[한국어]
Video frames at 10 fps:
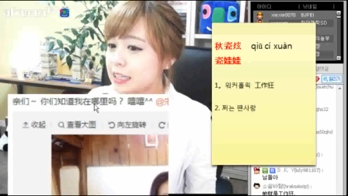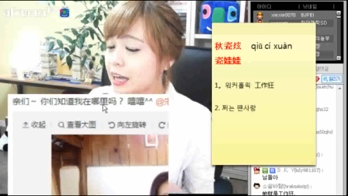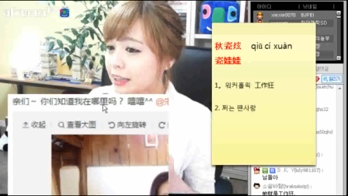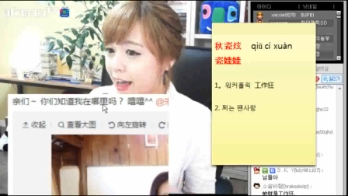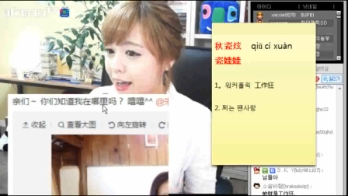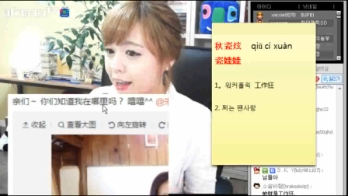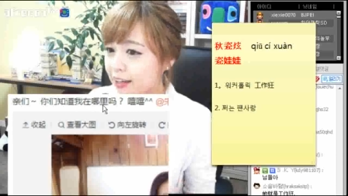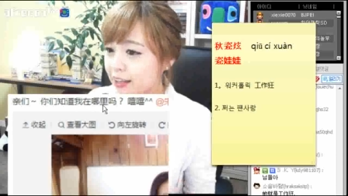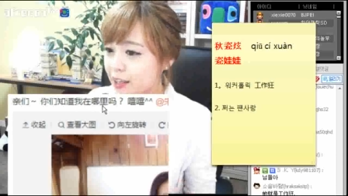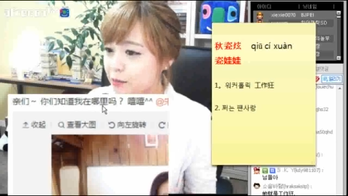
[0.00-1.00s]

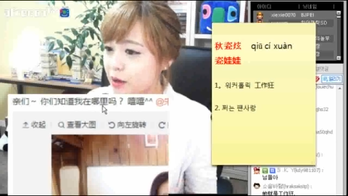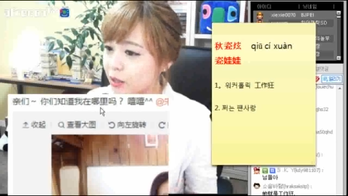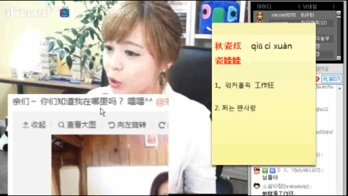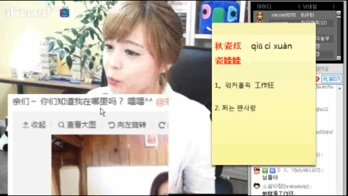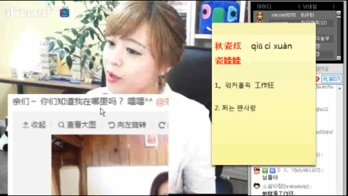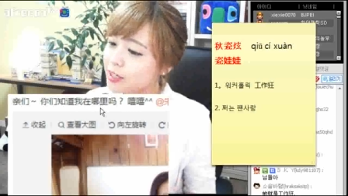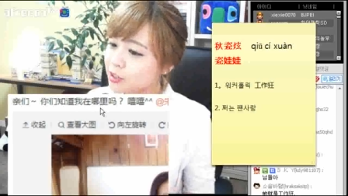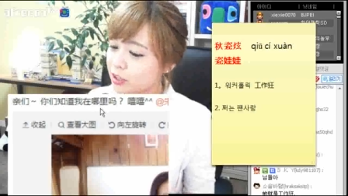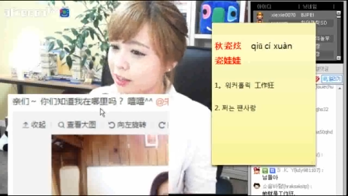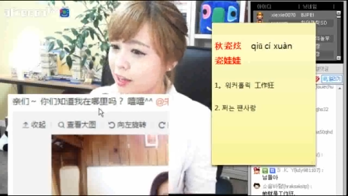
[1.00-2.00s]
在哪리 막내 오빠 할
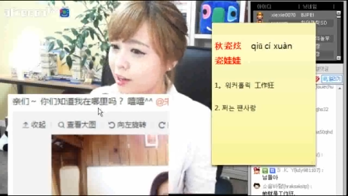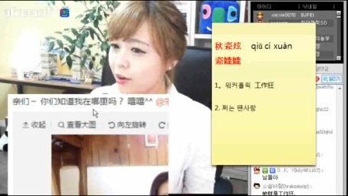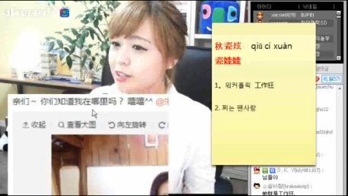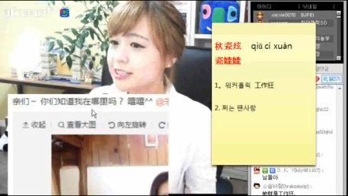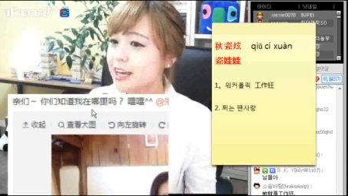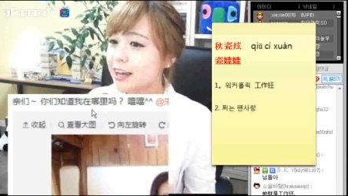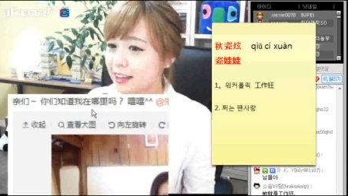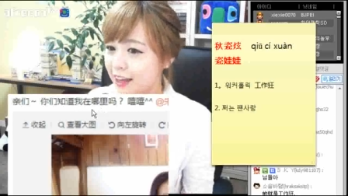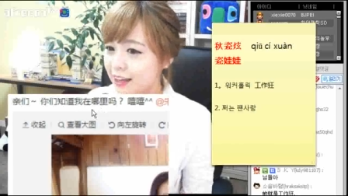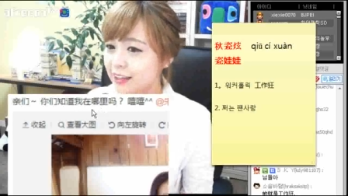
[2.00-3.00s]
수 있다요?
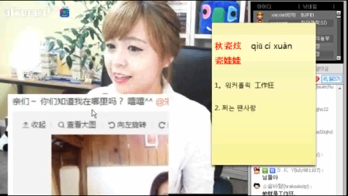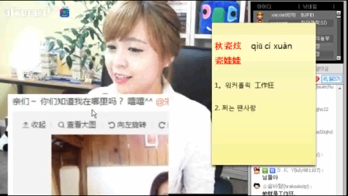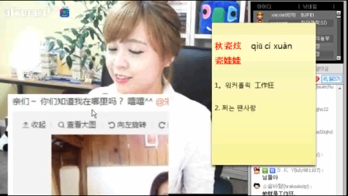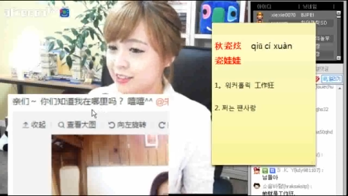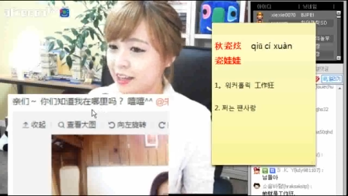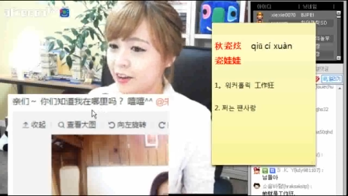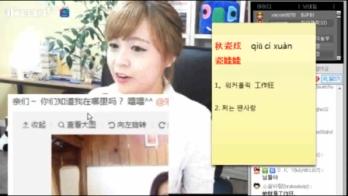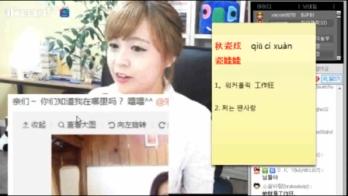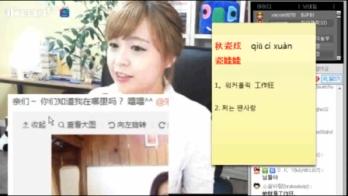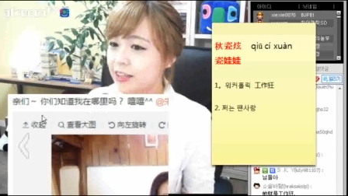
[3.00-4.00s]
在哪리할 수
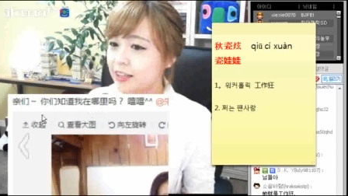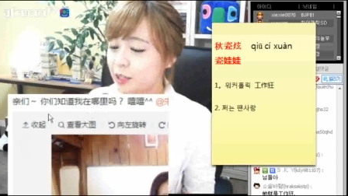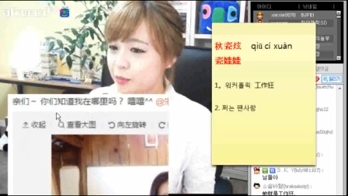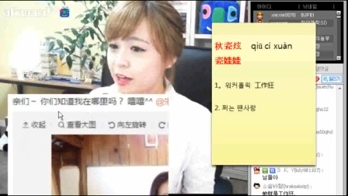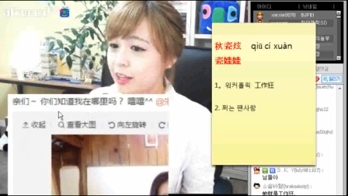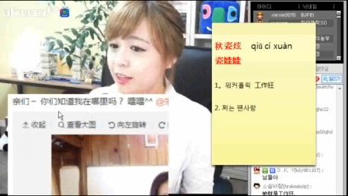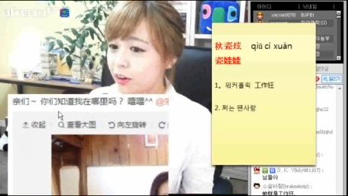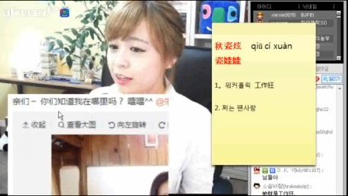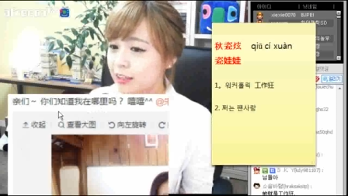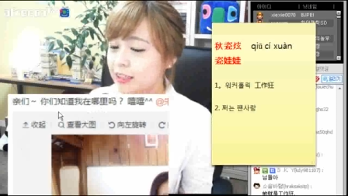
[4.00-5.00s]
있다요? 근데 님은
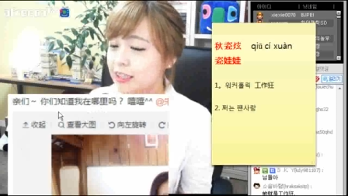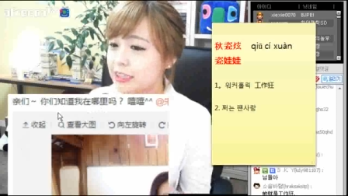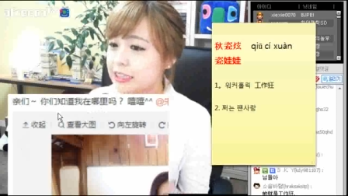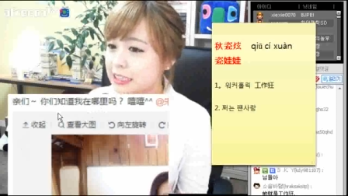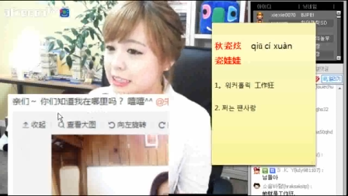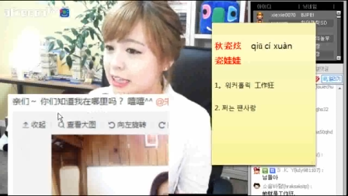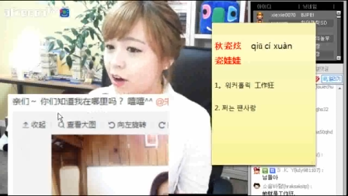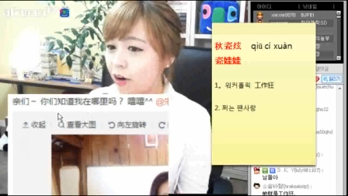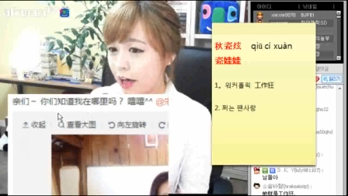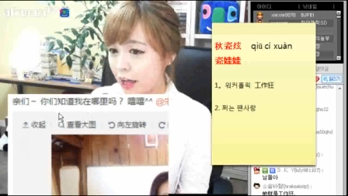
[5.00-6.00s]
너희들은
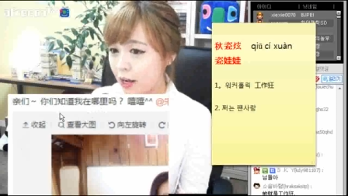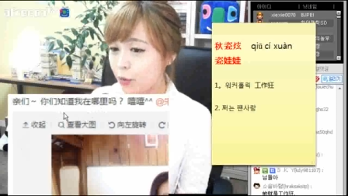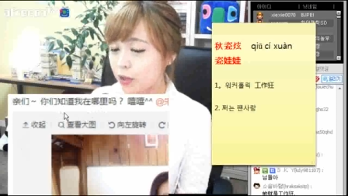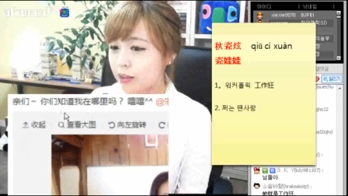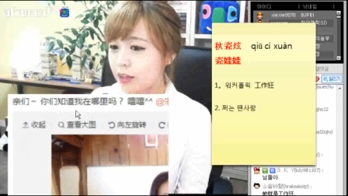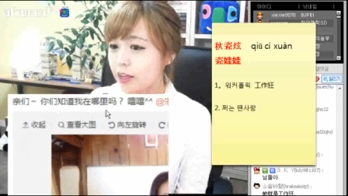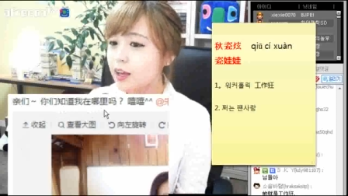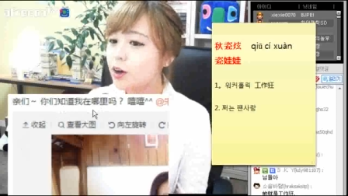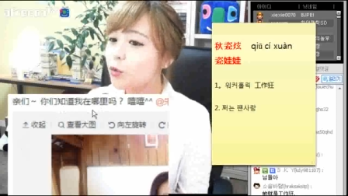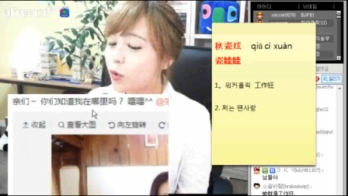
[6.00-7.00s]
知道 알고 있니?
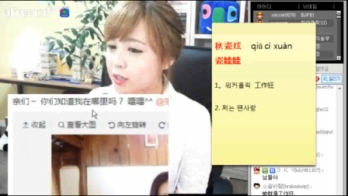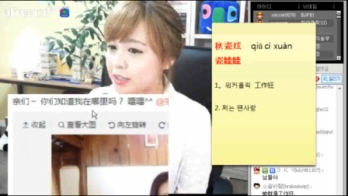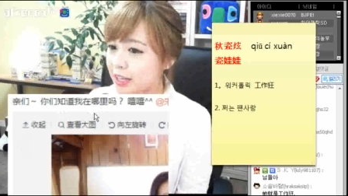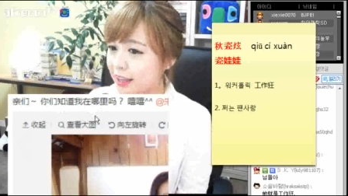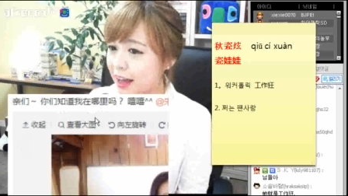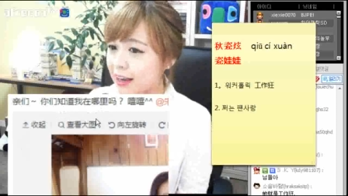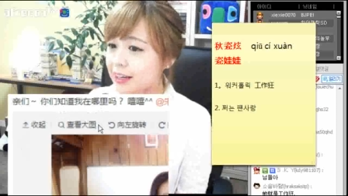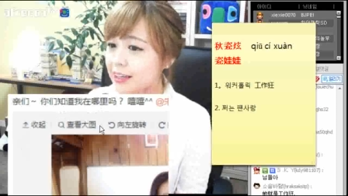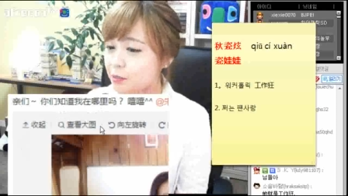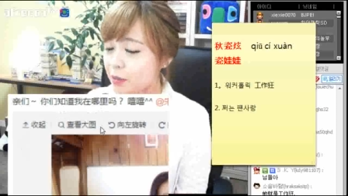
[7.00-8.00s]

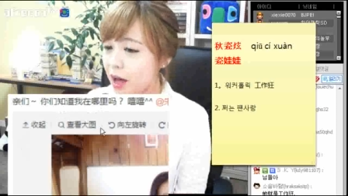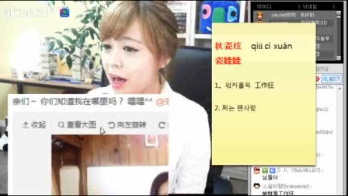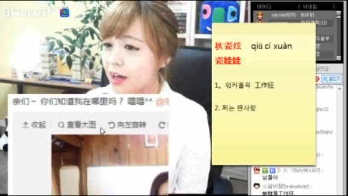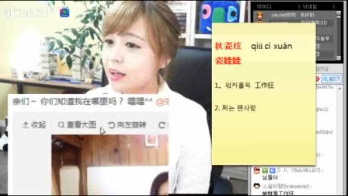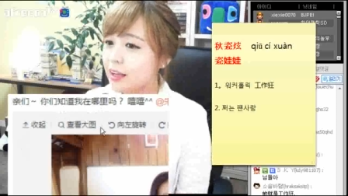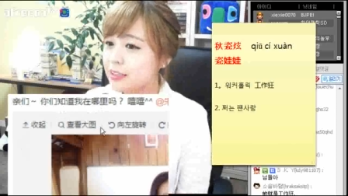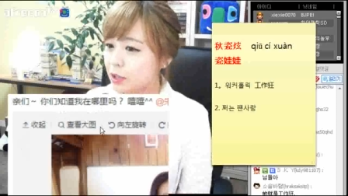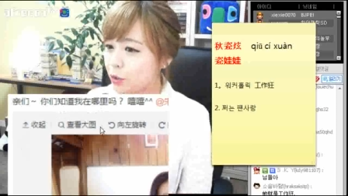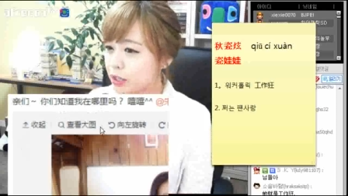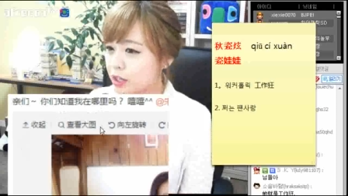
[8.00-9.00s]
我在哪里吗? 뭐,
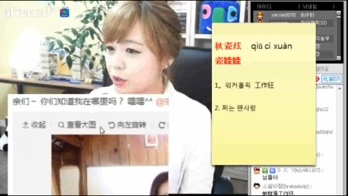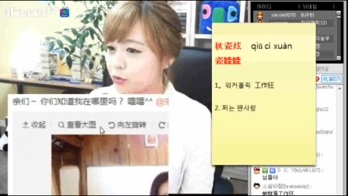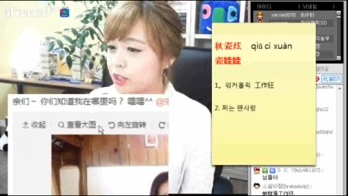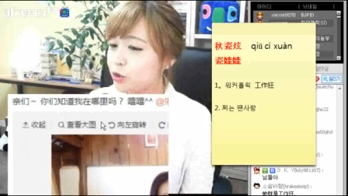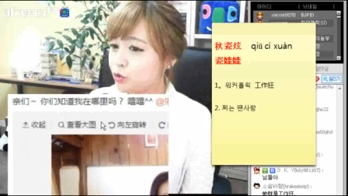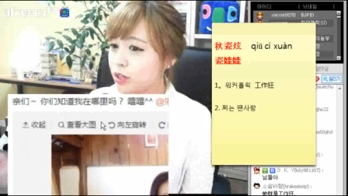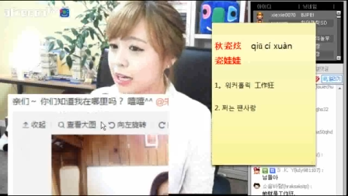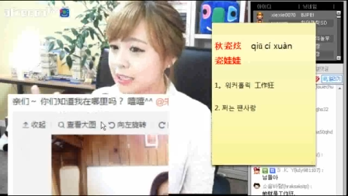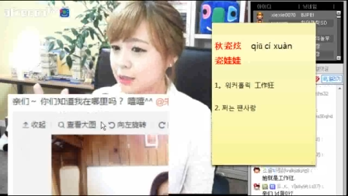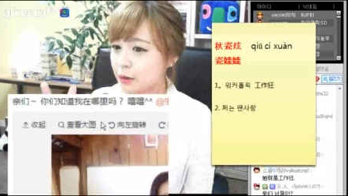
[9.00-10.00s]
여기서 우리는 두
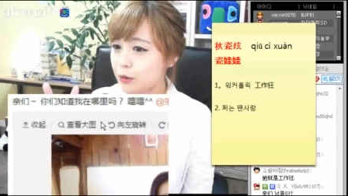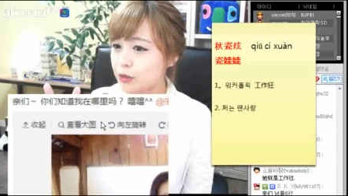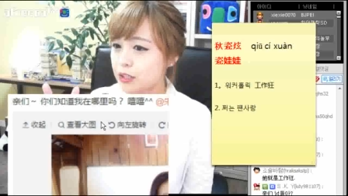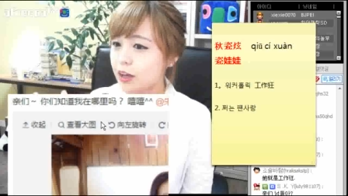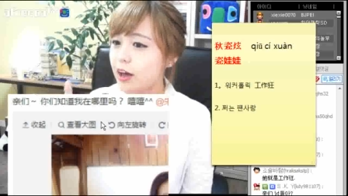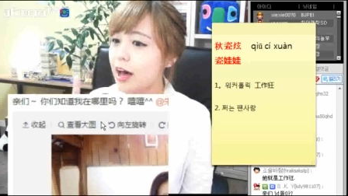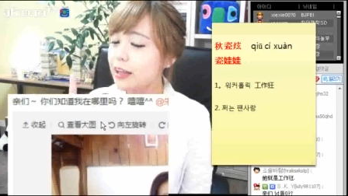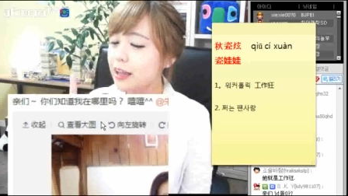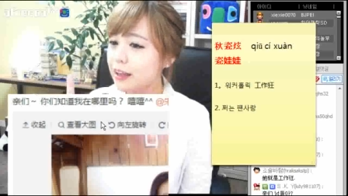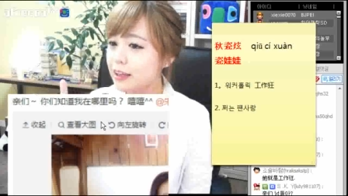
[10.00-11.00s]
가지를 배울 수 있어요.
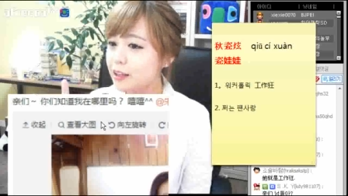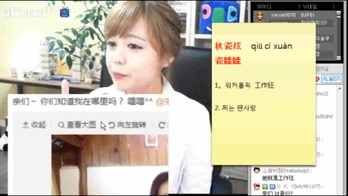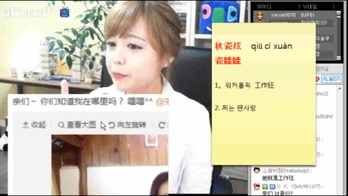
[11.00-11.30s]
하나는